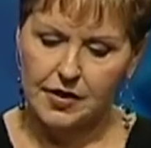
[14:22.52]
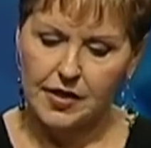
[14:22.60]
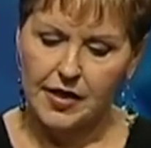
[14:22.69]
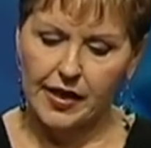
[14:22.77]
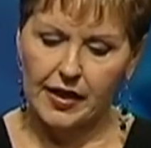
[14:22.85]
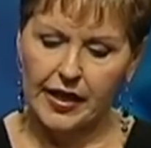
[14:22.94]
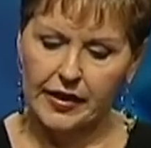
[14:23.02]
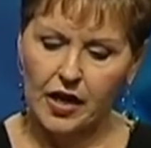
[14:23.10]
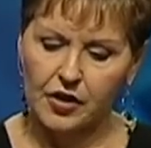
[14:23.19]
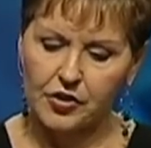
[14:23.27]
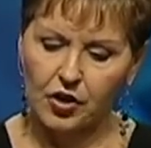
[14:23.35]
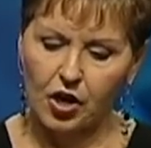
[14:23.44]
बोलने में
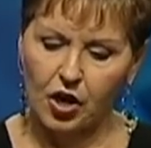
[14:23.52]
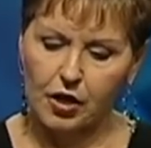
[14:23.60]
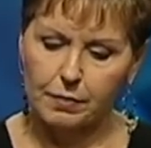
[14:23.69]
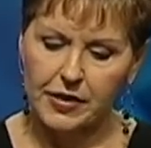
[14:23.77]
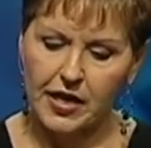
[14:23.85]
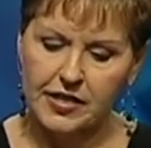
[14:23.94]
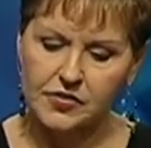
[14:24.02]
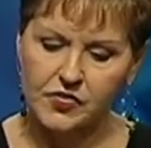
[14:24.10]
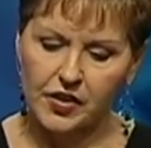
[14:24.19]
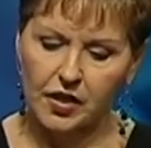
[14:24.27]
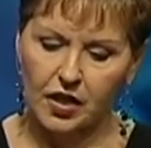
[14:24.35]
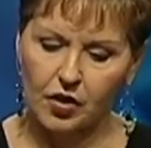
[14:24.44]
जल्दबाजी ना कर और
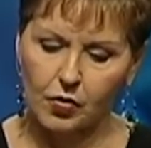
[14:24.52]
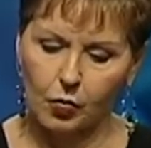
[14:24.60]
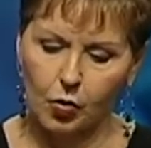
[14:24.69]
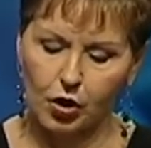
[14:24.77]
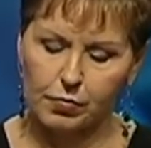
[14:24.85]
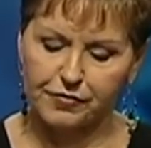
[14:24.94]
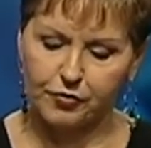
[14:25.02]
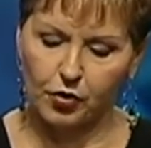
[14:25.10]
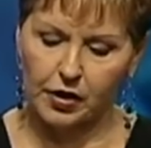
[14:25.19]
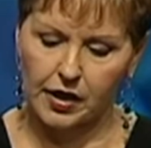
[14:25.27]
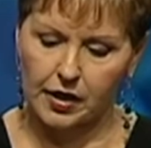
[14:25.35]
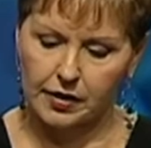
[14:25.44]
तेरा दिल
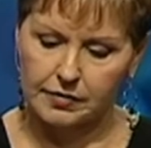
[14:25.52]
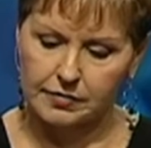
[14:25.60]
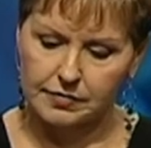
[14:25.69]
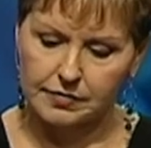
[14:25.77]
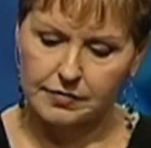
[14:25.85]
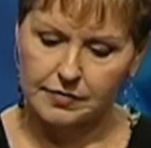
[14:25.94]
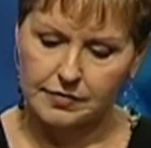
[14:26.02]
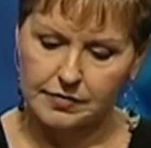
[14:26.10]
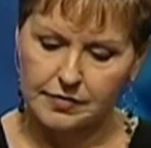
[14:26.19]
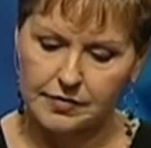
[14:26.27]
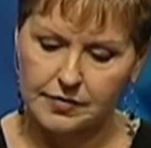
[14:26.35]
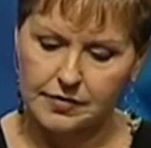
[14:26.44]
जल्दबाजी से खुदा के
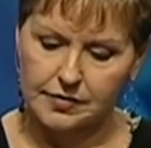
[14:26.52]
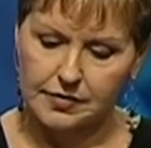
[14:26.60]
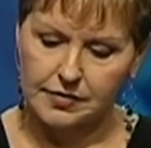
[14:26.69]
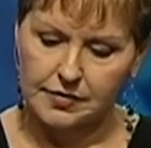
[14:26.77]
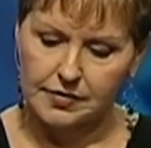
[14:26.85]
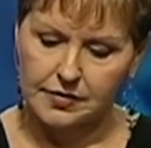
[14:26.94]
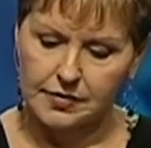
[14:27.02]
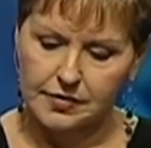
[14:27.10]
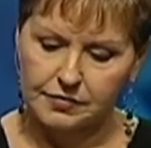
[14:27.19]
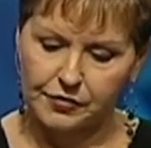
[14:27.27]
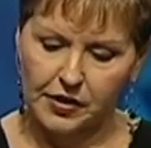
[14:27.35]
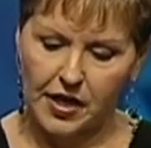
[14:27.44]

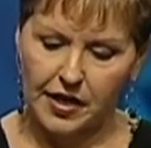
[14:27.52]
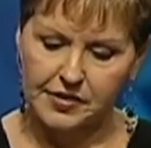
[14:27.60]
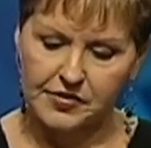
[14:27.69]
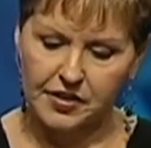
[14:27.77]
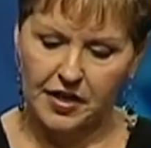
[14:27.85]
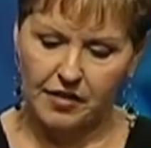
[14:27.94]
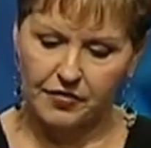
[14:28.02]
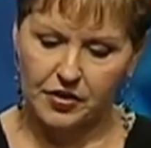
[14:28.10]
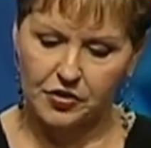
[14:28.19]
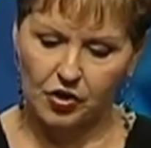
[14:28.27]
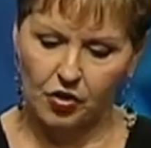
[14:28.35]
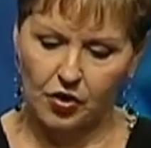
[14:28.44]
हुजूर कुछ ना कहे
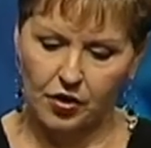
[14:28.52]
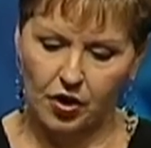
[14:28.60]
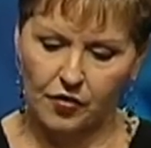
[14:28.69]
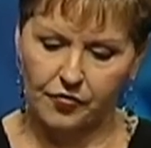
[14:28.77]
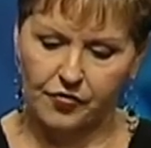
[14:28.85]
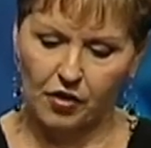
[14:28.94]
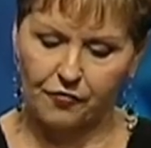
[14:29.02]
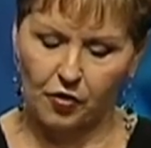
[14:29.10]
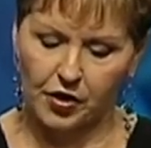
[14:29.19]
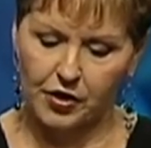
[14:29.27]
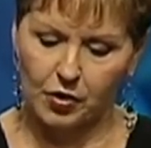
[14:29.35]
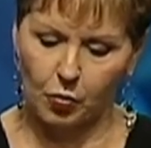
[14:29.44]
क्योंकि खुदा आसमान पर
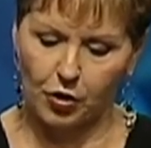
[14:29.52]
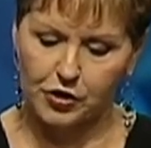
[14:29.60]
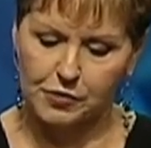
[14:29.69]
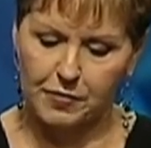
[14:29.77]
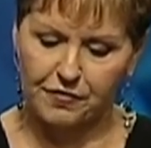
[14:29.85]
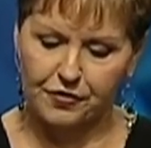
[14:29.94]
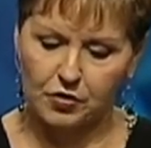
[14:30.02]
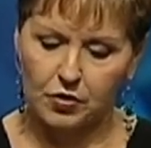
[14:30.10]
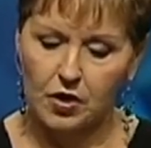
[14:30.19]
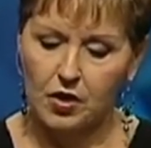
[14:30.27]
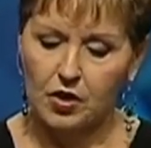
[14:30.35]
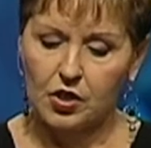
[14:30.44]
है और तू ज़मीन पर है
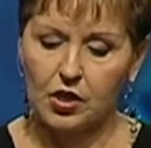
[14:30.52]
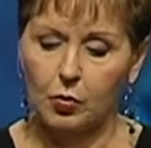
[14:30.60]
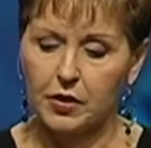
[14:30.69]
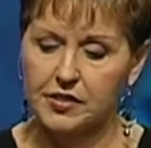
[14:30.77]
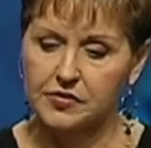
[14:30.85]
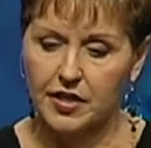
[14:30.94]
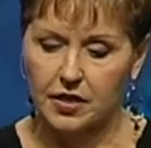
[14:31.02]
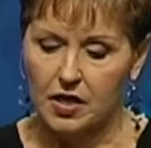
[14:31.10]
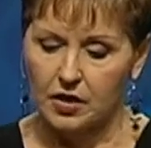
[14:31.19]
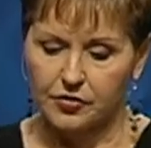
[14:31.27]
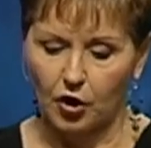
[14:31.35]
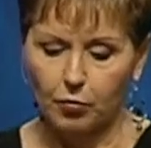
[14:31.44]
इसलिए तेरी बातें
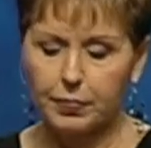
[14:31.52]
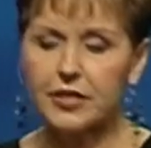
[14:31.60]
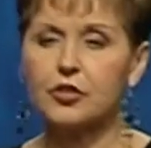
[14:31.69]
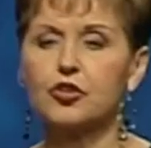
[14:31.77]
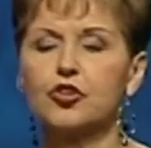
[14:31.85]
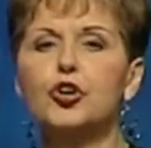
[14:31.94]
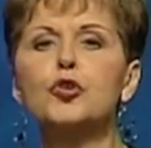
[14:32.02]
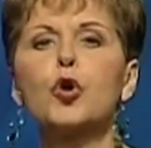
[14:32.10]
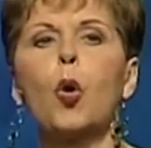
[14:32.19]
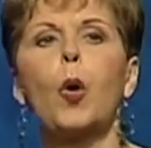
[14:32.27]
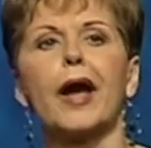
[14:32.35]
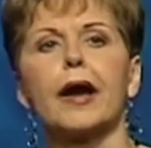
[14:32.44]
मुख्तसर हैं जानते हैं वो क्या कह रहा
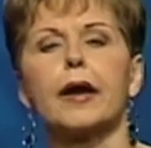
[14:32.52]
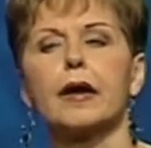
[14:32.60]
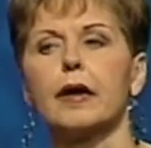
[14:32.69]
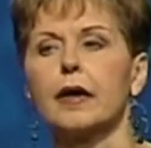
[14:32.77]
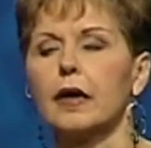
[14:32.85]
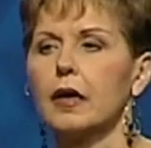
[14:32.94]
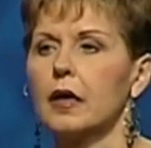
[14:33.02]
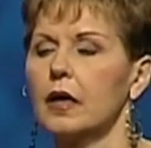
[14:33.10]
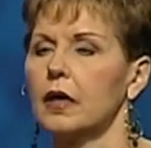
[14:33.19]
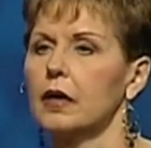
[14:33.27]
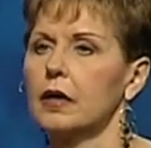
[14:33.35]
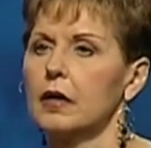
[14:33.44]
है जल्दबाजी में
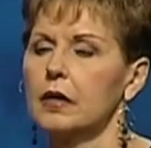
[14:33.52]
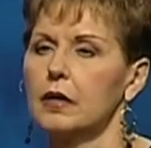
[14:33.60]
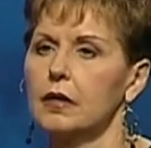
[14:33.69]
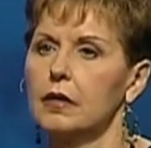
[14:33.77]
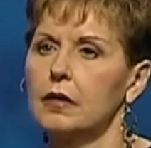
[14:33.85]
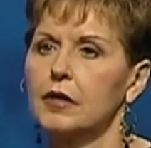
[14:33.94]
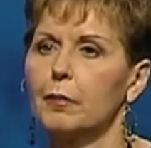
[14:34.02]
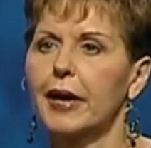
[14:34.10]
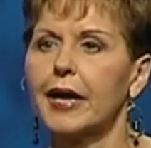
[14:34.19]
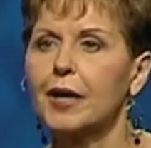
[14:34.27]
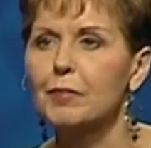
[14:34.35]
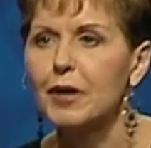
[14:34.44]

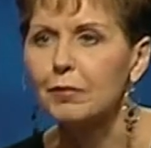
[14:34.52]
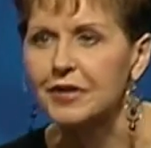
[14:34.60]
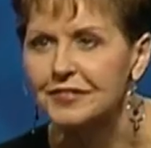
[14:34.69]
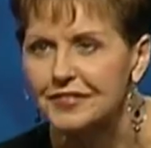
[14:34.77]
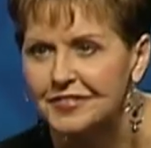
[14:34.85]
वादा ना करो